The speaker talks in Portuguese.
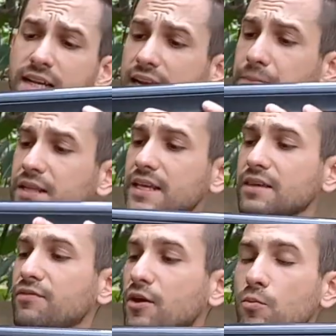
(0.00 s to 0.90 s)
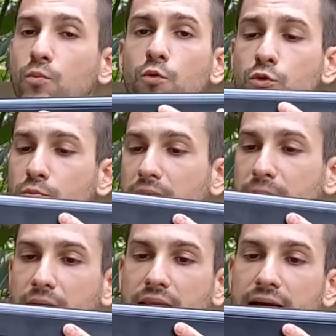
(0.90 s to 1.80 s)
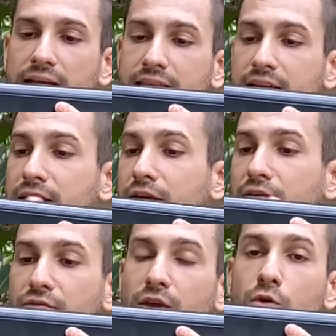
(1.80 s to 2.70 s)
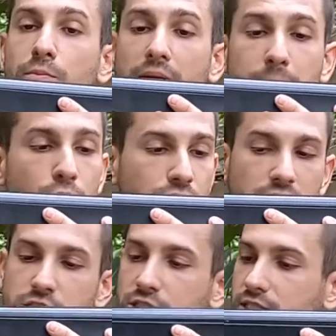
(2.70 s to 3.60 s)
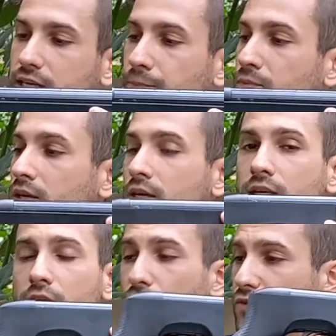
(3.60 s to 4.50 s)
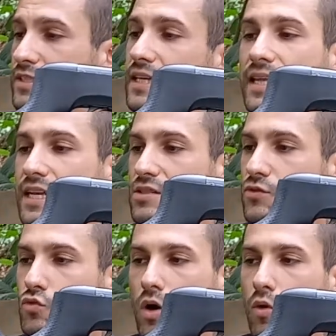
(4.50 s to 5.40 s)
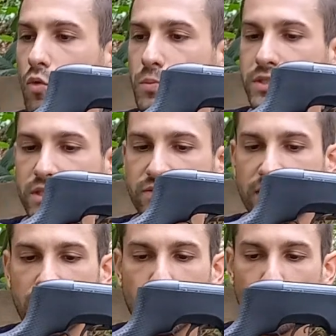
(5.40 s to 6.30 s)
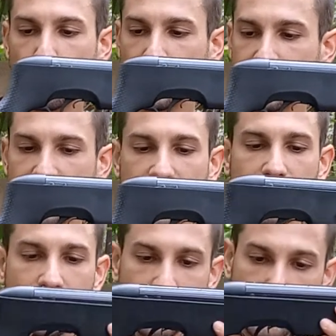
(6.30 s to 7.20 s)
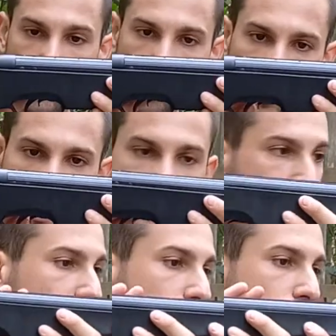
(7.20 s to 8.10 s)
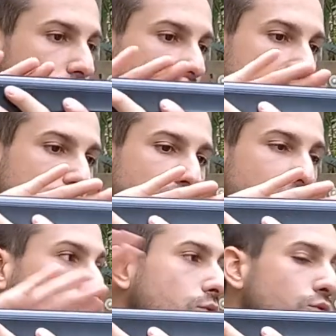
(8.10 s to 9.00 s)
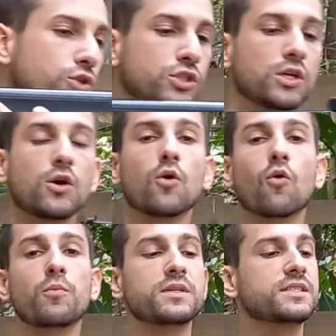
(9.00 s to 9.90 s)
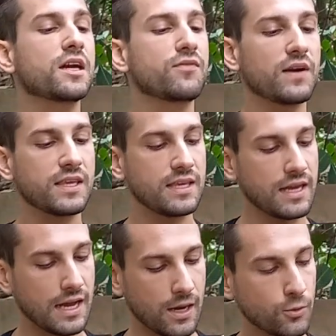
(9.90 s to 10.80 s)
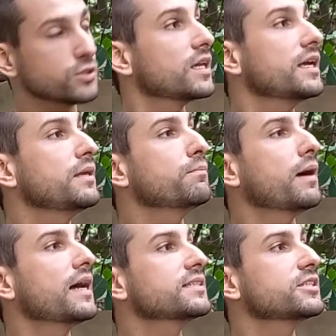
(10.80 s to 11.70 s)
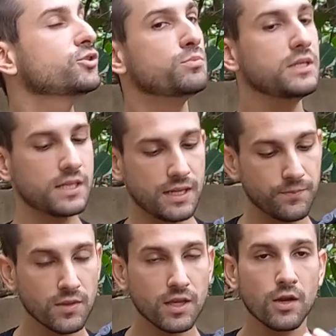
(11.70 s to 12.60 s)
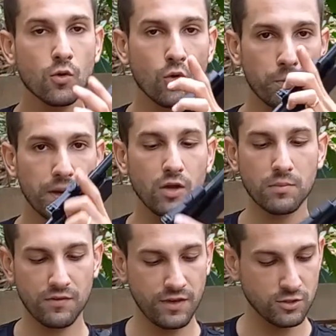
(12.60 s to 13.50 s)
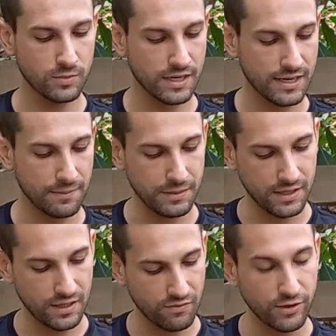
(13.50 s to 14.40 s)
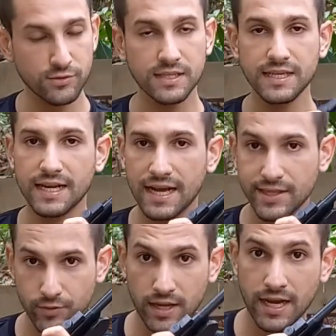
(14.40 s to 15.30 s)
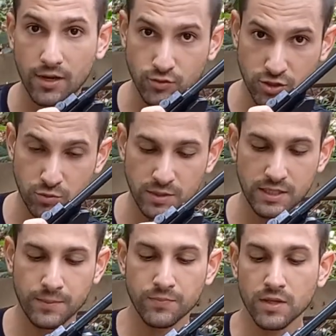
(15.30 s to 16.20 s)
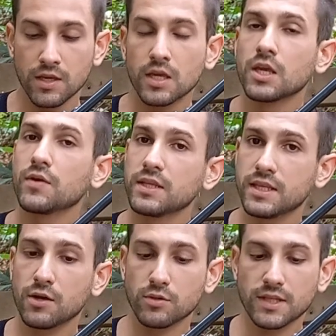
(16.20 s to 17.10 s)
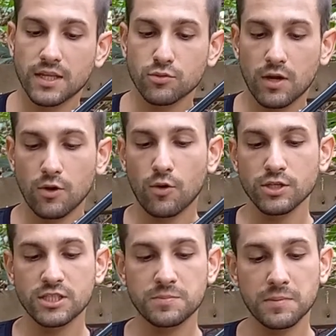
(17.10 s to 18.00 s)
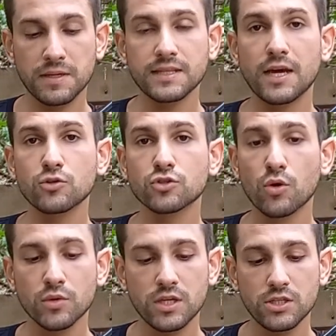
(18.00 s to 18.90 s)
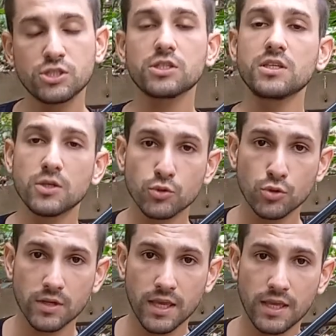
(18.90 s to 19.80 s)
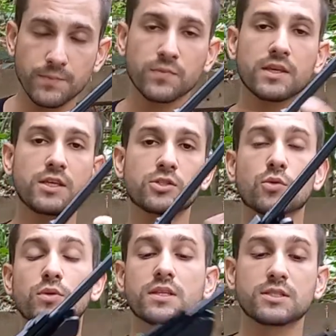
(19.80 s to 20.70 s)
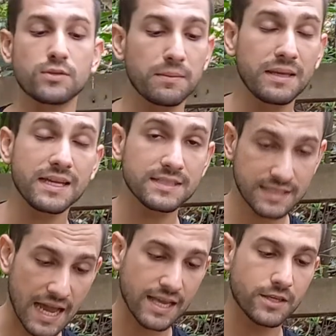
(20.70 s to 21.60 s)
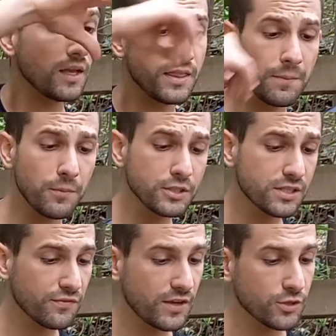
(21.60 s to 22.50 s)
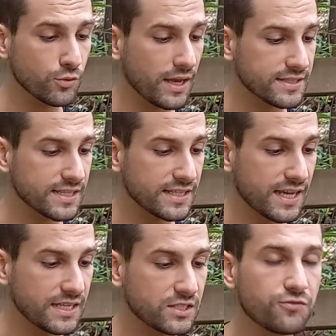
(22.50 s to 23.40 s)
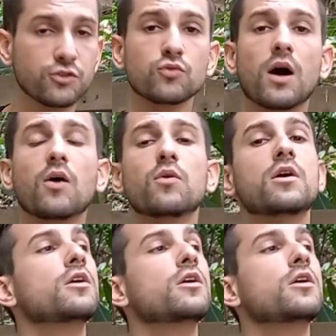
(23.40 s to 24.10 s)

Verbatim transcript: carabina aqui veio muito bem embalada, veio bem protegida, e eu fiz análise visual, observei a coronha dela, o gatilho não tem nenhum ferrugem, observa aqui alça e massa de mira. Comprei uma vez uma carabina e veio trincado a alça de mira. Eu entrei em contato com a loja, eles me mandaram só o kit e eu troquei. Isso aconteceu na minha SAG. Depois de ter feito essa análise visual,